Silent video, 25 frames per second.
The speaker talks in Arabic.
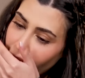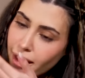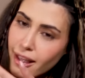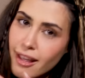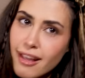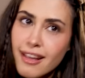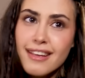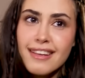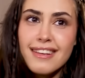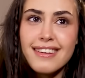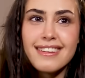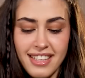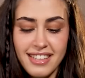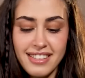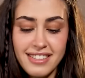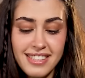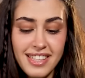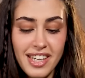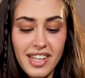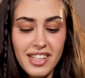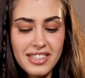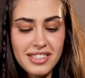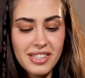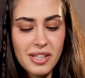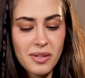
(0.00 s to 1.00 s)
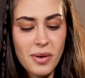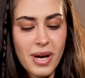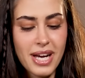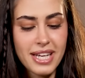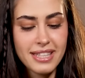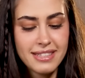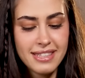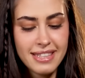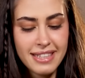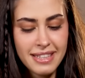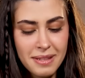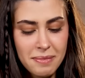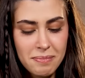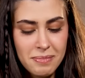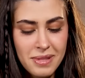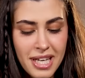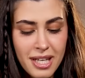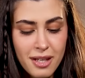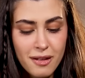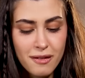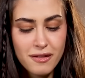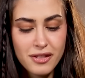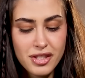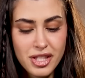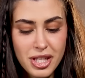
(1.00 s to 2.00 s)
هاي انت اكثر وحده
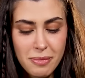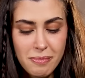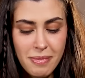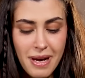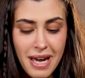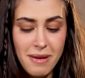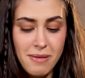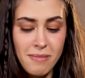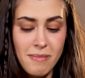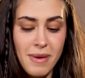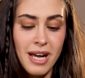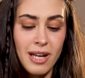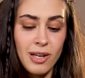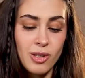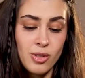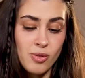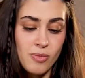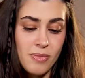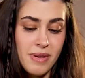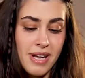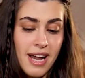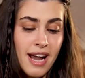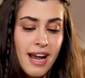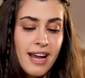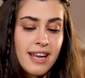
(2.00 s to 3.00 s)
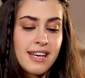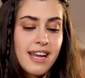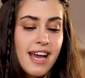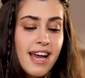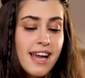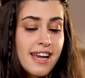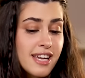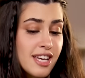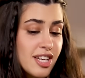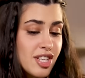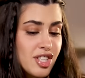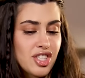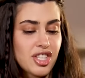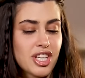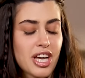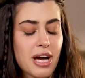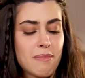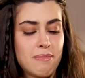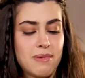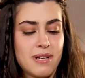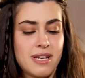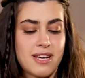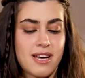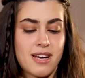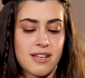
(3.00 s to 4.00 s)
بتعرف تجيب اي معلومه عن اي شيء
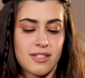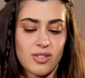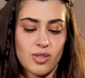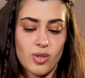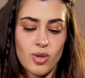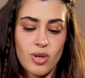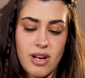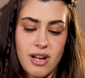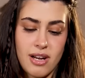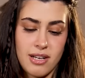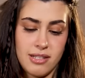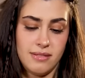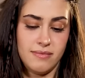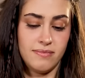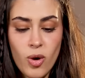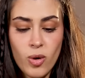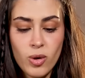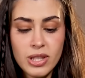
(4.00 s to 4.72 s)
قبل الناس كلها